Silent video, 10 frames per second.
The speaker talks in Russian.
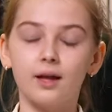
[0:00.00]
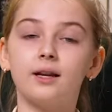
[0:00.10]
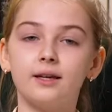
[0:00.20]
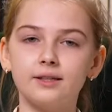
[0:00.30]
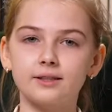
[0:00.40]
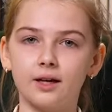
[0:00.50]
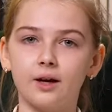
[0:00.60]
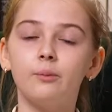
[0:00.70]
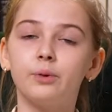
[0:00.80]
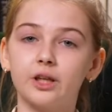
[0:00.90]
Лиска,
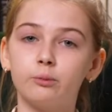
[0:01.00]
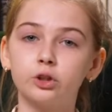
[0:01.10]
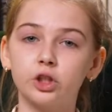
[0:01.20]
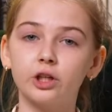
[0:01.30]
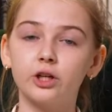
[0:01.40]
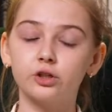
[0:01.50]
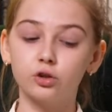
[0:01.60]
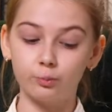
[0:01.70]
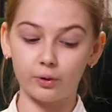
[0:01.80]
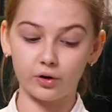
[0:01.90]
потому что на
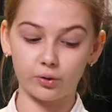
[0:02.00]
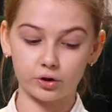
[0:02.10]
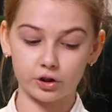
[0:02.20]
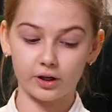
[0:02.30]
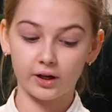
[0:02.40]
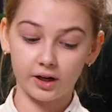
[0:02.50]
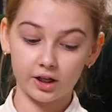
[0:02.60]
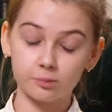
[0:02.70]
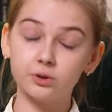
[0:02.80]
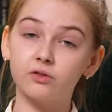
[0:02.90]
лесу похожа.
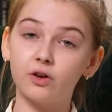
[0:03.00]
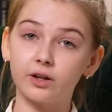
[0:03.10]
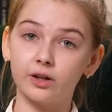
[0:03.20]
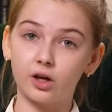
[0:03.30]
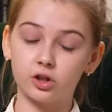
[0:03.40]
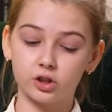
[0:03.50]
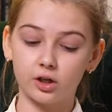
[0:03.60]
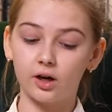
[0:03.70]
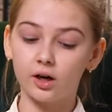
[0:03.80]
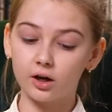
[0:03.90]
Это была дворняжка,
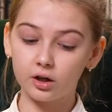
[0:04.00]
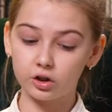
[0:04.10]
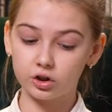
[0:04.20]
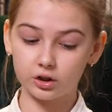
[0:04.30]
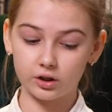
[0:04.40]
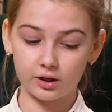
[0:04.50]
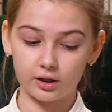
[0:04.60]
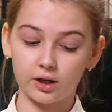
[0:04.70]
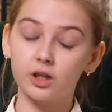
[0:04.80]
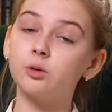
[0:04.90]
рыженькая,
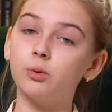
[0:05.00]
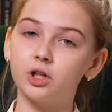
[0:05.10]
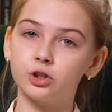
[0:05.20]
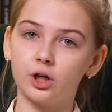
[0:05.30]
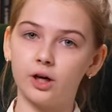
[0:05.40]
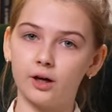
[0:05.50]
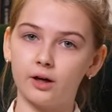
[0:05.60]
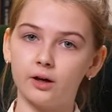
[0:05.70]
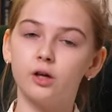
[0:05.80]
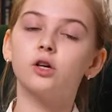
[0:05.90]

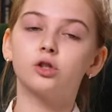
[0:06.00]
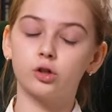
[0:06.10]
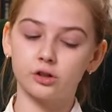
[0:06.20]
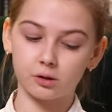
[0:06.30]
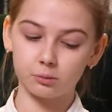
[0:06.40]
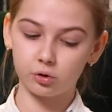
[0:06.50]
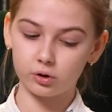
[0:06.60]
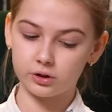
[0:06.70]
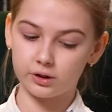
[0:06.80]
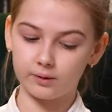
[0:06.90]
небольшая, с острым
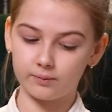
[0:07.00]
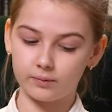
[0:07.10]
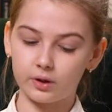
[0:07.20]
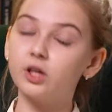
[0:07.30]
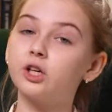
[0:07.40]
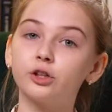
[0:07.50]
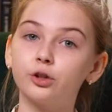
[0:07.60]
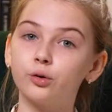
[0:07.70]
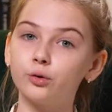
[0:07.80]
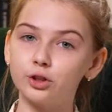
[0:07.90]
носиком и
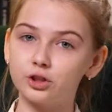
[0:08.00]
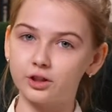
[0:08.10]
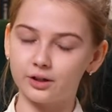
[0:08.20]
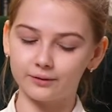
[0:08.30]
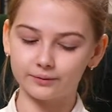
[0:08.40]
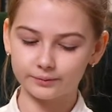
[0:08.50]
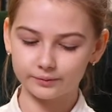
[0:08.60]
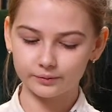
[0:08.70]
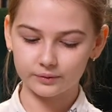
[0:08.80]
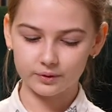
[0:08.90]
хитрющая.
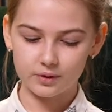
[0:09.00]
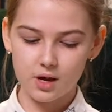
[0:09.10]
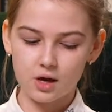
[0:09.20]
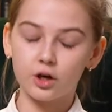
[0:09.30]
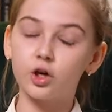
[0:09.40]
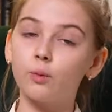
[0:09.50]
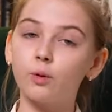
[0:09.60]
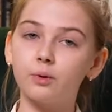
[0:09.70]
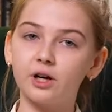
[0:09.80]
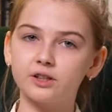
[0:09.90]
Ее
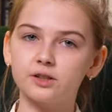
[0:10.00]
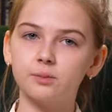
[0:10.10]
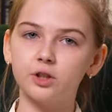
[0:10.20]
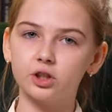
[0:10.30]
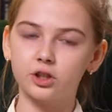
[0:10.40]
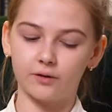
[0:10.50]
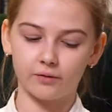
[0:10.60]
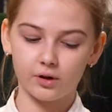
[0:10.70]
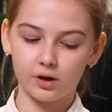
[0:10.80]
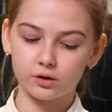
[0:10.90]
мой братец Мишка
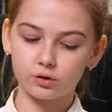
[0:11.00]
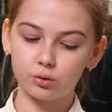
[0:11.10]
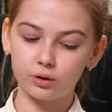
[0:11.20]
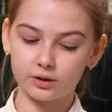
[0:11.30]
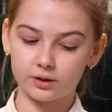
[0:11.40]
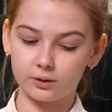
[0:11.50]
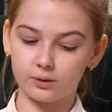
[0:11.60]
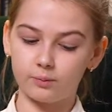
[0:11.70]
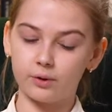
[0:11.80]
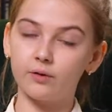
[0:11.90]
с улицы
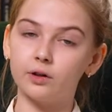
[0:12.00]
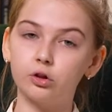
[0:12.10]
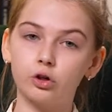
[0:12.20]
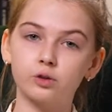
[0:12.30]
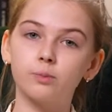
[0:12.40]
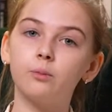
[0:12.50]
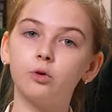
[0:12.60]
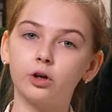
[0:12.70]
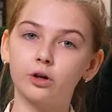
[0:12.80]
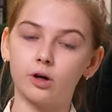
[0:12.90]
приволок, с
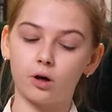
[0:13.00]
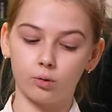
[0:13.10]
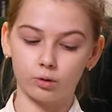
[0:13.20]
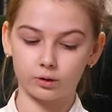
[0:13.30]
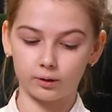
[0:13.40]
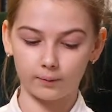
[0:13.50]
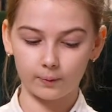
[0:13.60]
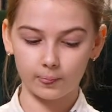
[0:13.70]
помойки какой-то.